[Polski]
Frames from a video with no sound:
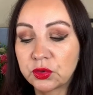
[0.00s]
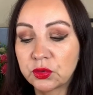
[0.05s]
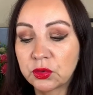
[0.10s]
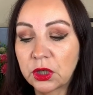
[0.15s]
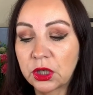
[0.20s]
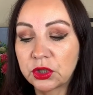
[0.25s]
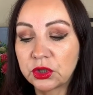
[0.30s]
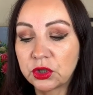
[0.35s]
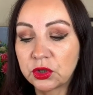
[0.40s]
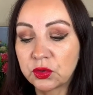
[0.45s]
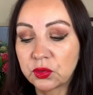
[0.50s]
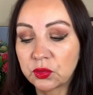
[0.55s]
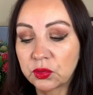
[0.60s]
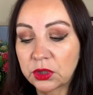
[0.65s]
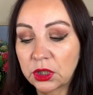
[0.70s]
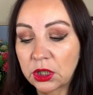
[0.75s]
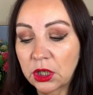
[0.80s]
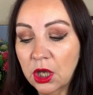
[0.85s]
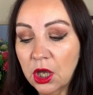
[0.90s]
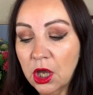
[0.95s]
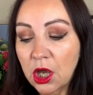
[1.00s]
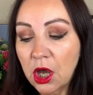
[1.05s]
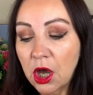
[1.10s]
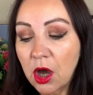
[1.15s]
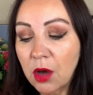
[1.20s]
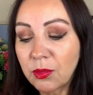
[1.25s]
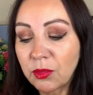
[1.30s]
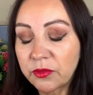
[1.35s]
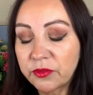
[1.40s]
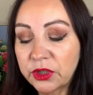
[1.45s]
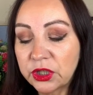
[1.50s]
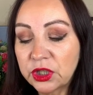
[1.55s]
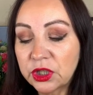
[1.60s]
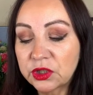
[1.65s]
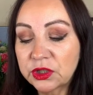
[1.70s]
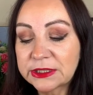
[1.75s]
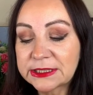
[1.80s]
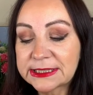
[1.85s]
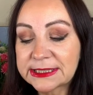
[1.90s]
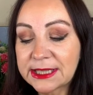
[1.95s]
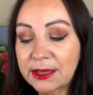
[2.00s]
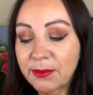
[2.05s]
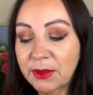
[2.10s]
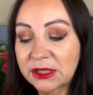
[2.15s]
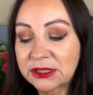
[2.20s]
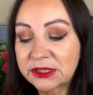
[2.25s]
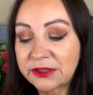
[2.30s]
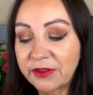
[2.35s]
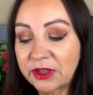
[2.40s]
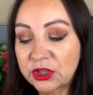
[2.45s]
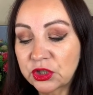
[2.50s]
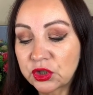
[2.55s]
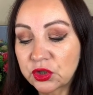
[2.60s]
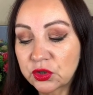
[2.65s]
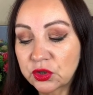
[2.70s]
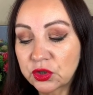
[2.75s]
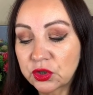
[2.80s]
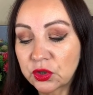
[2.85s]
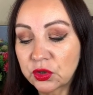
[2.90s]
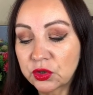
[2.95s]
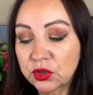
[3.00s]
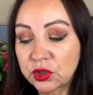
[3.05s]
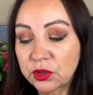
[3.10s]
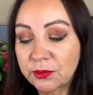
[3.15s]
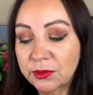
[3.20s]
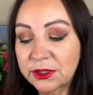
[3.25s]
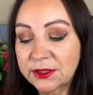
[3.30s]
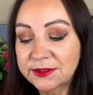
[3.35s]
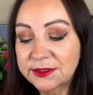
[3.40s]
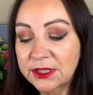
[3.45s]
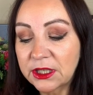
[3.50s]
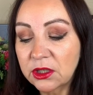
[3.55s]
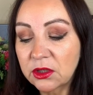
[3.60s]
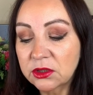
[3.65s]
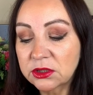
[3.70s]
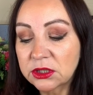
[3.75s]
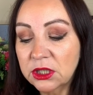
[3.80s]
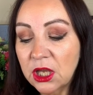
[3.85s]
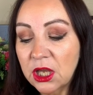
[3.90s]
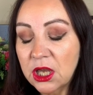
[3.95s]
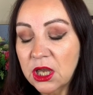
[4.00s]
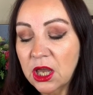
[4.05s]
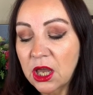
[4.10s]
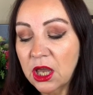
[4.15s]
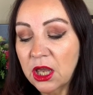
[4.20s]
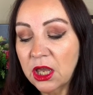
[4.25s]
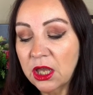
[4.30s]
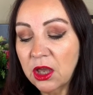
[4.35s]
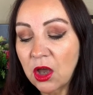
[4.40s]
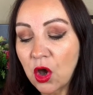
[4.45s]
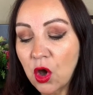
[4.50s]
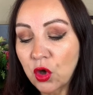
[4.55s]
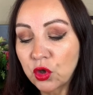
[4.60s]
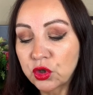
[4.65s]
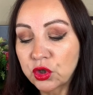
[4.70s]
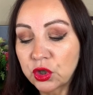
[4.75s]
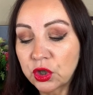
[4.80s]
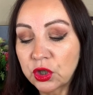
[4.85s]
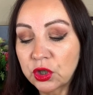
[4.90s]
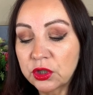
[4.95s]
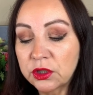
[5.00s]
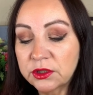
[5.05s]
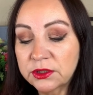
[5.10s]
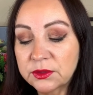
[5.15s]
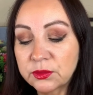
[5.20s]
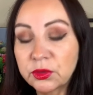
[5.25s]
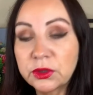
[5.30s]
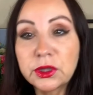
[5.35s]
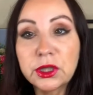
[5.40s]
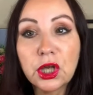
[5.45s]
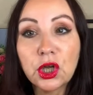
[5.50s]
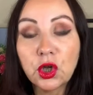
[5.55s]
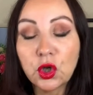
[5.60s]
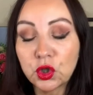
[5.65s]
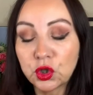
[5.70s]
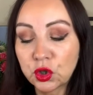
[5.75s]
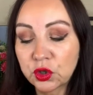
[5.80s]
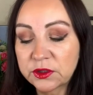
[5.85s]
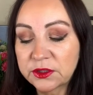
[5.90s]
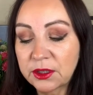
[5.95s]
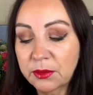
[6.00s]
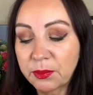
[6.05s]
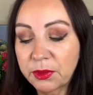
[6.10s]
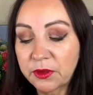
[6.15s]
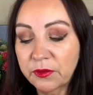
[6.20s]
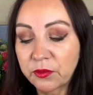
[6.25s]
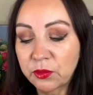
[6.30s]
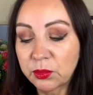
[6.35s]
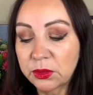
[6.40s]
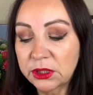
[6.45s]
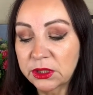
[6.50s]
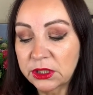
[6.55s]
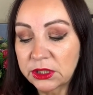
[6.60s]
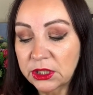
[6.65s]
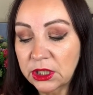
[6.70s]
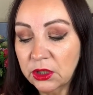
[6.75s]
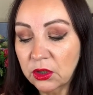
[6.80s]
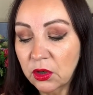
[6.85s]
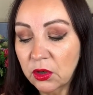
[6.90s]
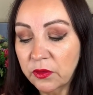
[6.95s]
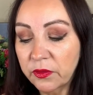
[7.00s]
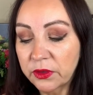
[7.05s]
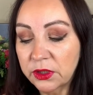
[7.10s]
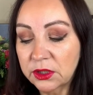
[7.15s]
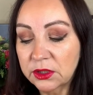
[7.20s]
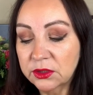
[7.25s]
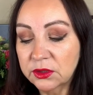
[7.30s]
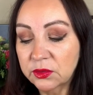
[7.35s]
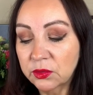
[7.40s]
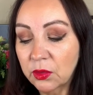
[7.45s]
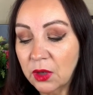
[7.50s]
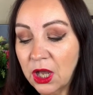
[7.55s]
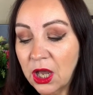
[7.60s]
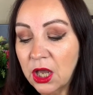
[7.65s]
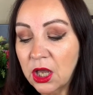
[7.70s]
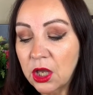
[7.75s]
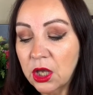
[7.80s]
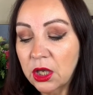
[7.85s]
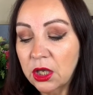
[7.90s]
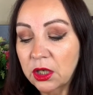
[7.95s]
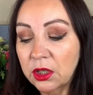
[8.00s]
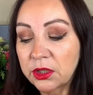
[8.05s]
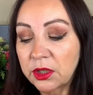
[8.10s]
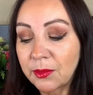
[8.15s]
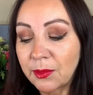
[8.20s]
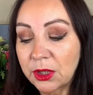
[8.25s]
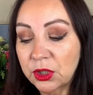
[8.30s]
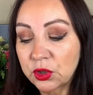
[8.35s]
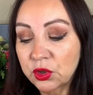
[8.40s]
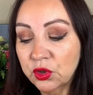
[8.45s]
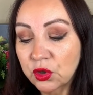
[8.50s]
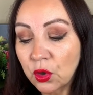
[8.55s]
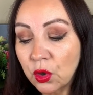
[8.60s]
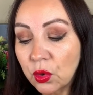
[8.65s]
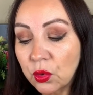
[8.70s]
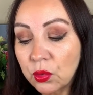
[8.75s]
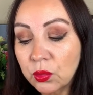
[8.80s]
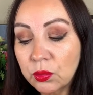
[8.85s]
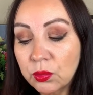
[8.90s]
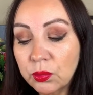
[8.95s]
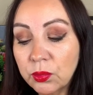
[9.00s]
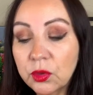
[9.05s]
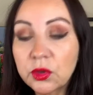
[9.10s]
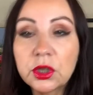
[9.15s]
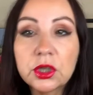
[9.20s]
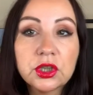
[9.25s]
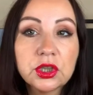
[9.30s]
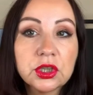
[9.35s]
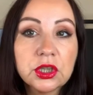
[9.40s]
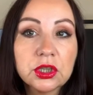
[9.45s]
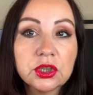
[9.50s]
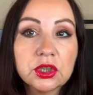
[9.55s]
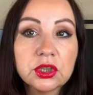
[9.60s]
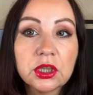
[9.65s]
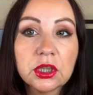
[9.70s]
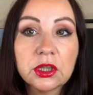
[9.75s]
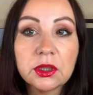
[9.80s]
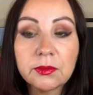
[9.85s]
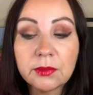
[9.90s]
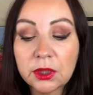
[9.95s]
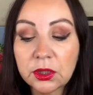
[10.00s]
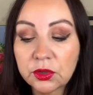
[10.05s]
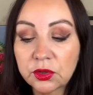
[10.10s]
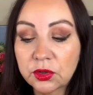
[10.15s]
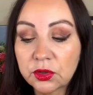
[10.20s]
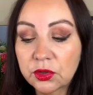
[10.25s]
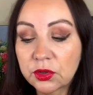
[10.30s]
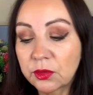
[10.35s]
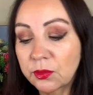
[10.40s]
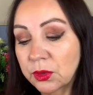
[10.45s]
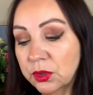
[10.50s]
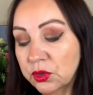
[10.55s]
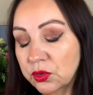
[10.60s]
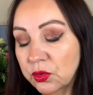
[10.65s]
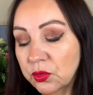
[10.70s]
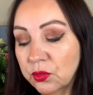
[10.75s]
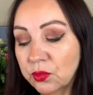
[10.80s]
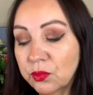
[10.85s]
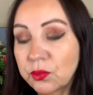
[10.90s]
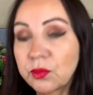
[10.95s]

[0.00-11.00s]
słuchajcie, tutaj omówienia. To jest zapach z 2018 e, od e, słynnego nosa perfumeryjnego François de Machon, bodaj się tak czyta, de Mach, de Machon,